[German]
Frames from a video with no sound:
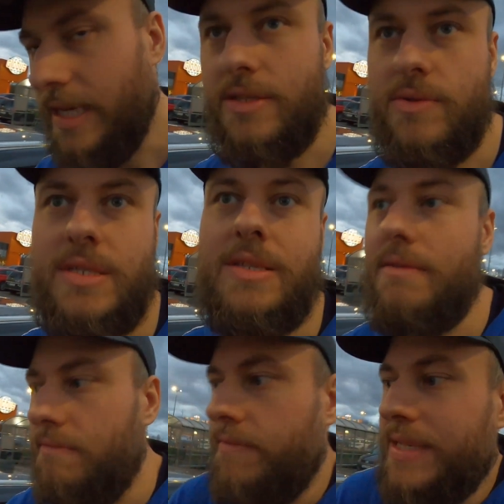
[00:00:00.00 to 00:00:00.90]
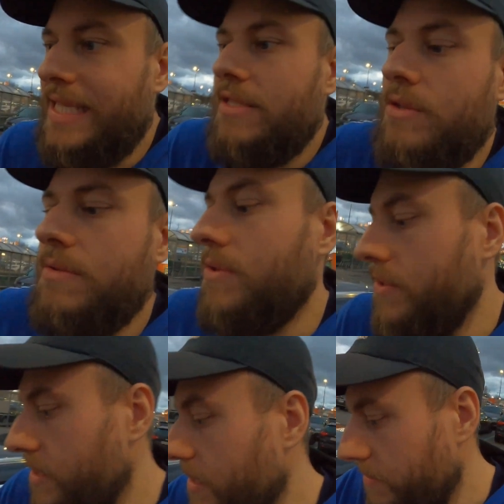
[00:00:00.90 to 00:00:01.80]
Also, was heißt
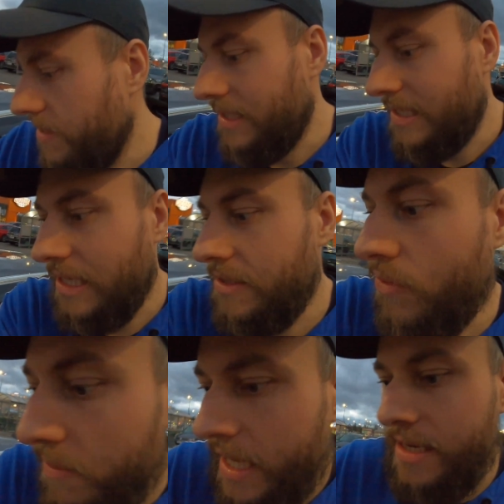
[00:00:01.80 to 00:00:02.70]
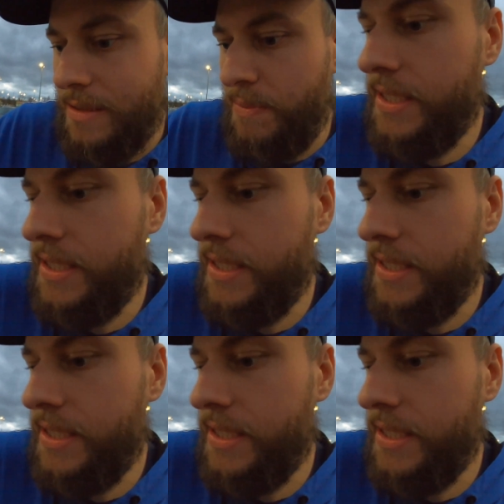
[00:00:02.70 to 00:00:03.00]
teurer, aber es ist halt normales